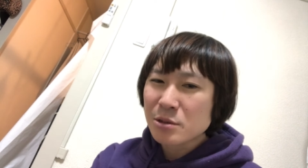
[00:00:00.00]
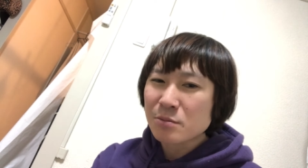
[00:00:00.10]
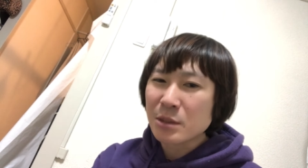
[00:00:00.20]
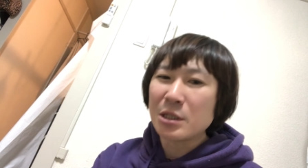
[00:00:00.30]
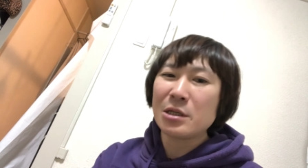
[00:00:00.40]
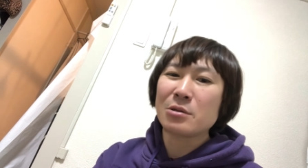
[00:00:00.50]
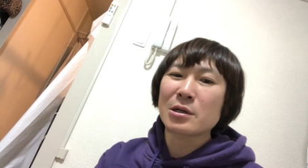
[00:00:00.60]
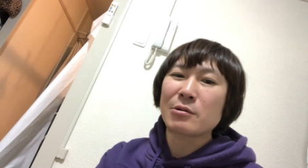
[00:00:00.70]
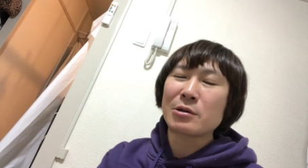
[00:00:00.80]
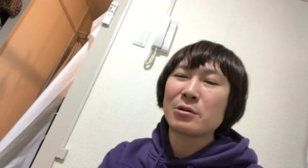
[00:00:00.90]
まあいいと
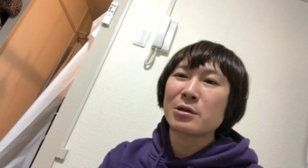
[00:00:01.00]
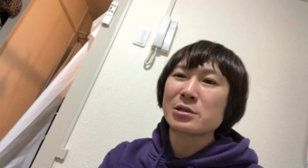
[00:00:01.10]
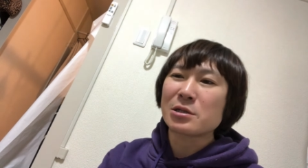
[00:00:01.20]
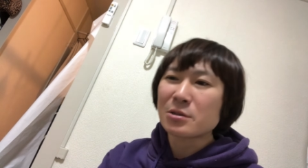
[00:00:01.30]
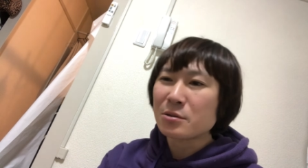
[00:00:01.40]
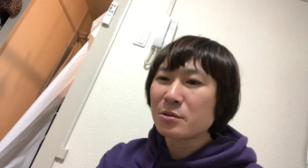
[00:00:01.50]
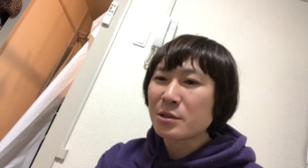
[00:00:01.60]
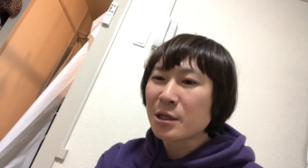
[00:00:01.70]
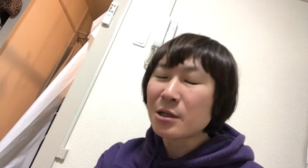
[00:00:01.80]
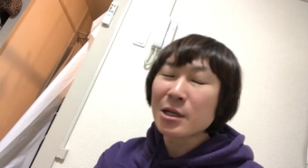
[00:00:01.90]
か悪いとかじゃなく
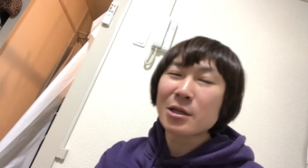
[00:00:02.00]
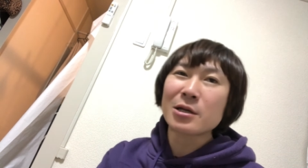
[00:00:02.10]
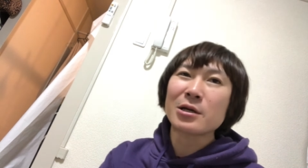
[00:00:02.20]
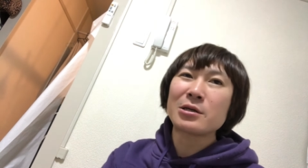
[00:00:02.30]
何だったら